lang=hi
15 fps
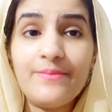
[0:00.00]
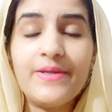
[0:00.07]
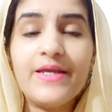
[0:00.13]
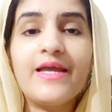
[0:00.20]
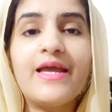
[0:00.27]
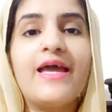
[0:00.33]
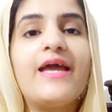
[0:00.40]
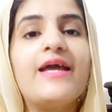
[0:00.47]

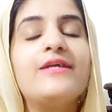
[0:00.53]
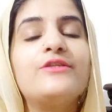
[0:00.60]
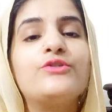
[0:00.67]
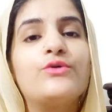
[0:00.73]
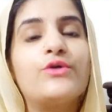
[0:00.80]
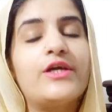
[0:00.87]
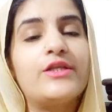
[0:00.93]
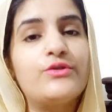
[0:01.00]
भी है
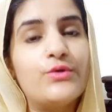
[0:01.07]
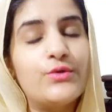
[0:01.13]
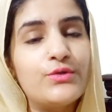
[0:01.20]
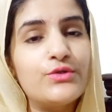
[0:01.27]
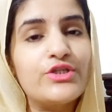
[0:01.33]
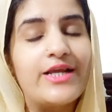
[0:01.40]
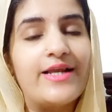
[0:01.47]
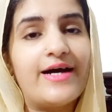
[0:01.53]
जो कि
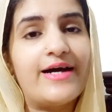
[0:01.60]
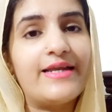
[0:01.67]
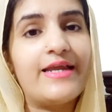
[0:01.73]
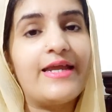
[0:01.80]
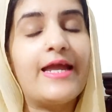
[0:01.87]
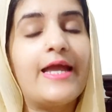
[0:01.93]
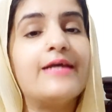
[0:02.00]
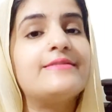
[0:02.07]
दोनों चला
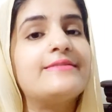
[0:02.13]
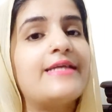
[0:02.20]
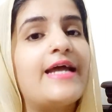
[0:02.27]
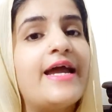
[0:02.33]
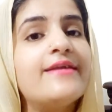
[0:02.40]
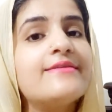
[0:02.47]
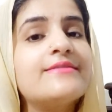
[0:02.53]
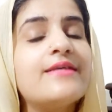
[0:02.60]
रहे हैं
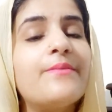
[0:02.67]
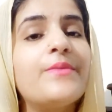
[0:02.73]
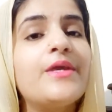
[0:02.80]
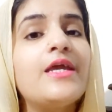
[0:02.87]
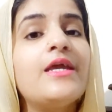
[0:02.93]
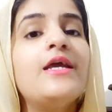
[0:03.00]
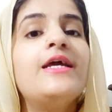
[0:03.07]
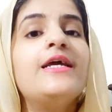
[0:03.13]
शहर
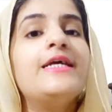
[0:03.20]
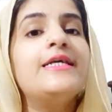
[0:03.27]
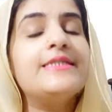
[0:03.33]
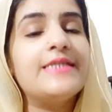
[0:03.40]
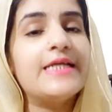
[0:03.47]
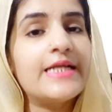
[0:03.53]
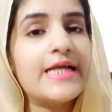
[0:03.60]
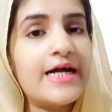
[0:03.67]
समी
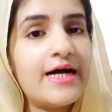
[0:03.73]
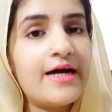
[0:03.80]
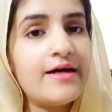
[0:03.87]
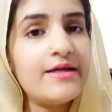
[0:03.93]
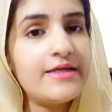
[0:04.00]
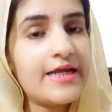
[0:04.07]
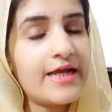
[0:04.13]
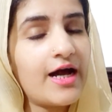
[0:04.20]

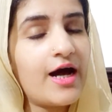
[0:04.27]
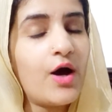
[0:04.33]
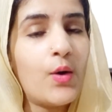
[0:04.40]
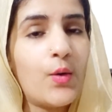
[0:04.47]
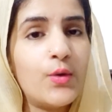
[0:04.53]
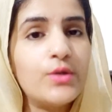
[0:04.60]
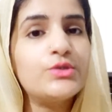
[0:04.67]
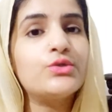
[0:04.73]
जिनका निकाह
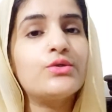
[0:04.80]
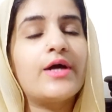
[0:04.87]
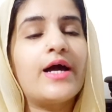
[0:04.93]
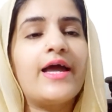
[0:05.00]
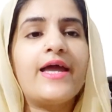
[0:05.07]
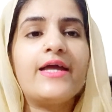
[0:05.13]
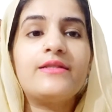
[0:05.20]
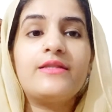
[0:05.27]
हो
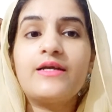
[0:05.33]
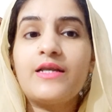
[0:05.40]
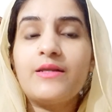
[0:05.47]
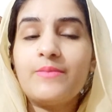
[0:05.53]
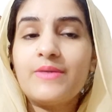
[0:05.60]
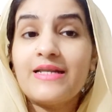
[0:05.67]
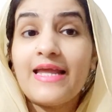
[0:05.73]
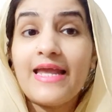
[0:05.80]
चुका है
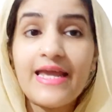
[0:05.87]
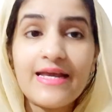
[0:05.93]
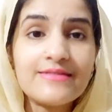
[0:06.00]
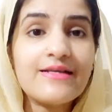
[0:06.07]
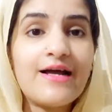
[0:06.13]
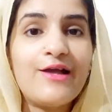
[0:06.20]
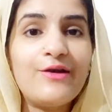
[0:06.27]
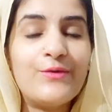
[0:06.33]
तकरीबन
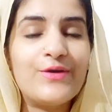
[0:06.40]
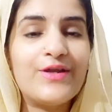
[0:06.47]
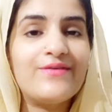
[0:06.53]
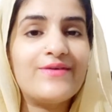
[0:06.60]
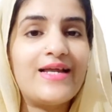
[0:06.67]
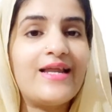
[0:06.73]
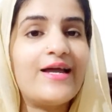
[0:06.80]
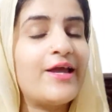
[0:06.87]
एक साल
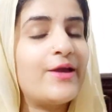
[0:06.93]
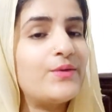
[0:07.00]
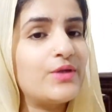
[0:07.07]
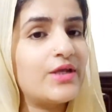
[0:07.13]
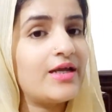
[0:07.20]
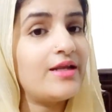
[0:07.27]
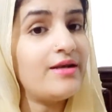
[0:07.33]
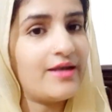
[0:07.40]
होने वाला है
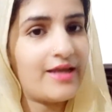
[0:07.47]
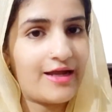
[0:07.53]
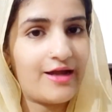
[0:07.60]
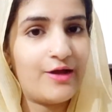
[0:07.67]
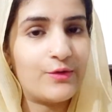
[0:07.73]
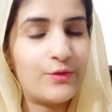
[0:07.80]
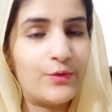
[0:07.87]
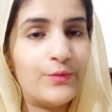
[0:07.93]
उनके
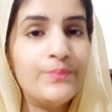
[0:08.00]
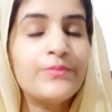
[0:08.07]
निकाह को